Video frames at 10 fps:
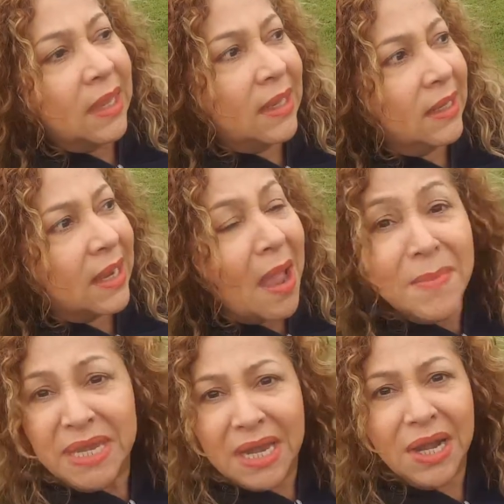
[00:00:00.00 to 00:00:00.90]
Eh,
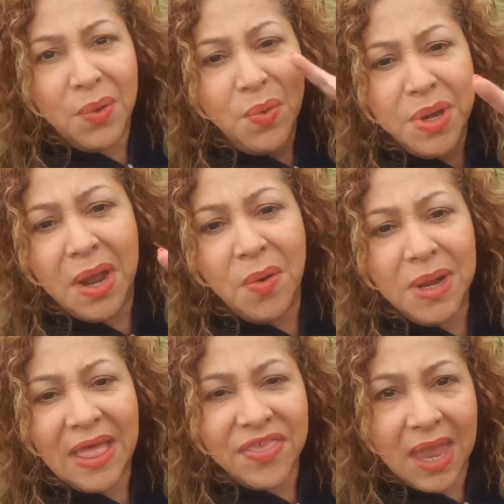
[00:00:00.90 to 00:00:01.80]
caminar una
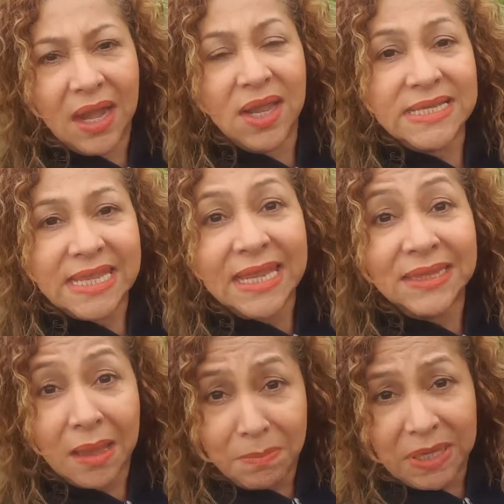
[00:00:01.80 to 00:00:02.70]
hora diaria. Así que
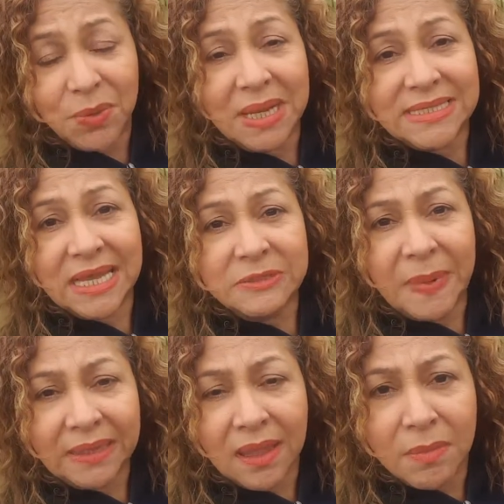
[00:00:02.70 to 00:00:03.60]
te invito a que seas
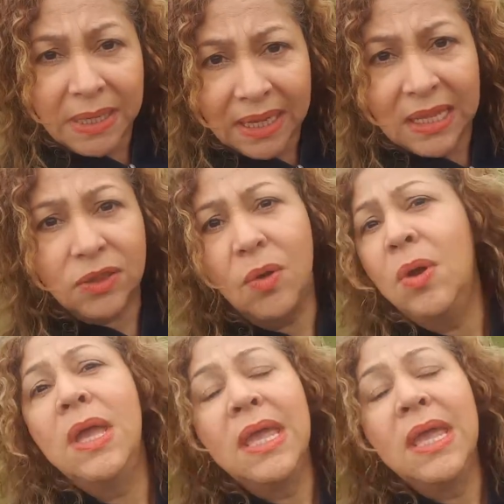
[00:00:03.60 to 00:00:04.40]
parte de mi reto.